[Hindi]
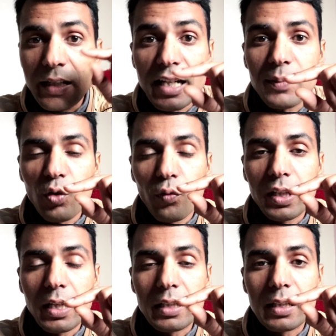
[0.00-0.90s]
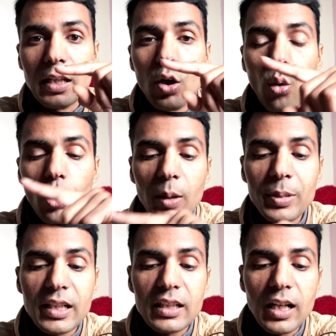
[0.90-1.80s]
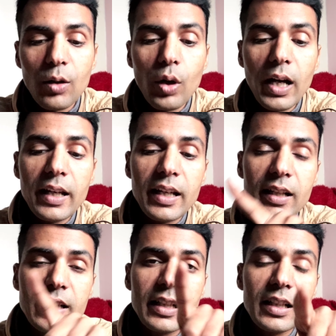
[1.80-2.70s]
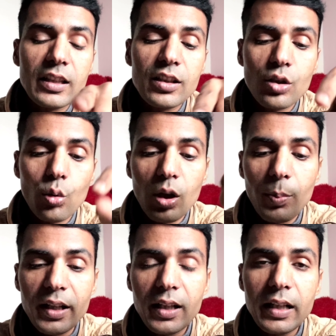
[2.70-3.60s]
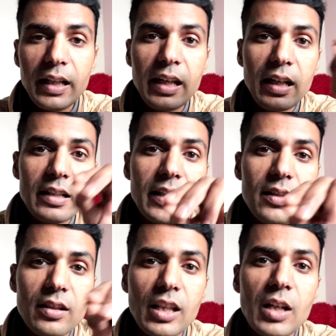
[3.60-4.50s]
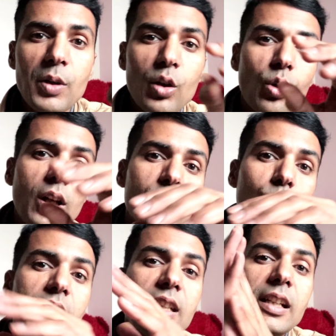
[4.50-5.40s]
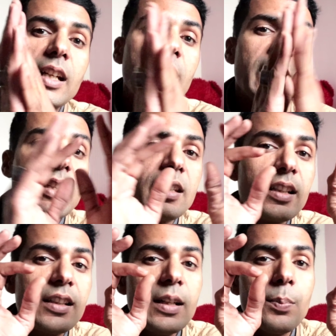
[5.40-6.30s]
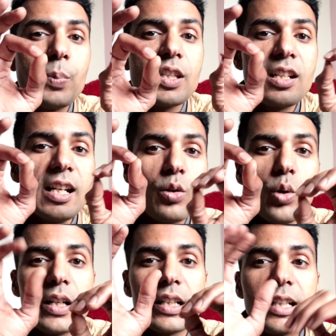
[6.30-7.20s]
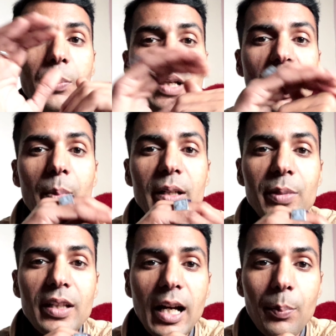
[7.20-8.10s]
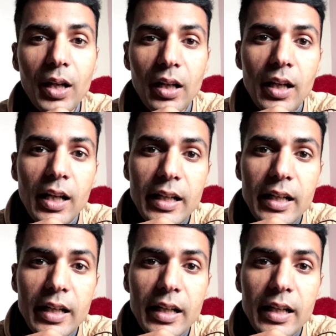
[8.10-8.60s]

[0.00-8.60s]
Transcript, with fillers: नेट प्रॉफिट यानी कि और अभी कितना हुआ है एक हज़ार इकतीस करोड़ का बढ़कर एक हज़ार सत्तानवे करोड़ का तो देखिए यदि पिछले क्वार्टर के बराबरी भी यहां पर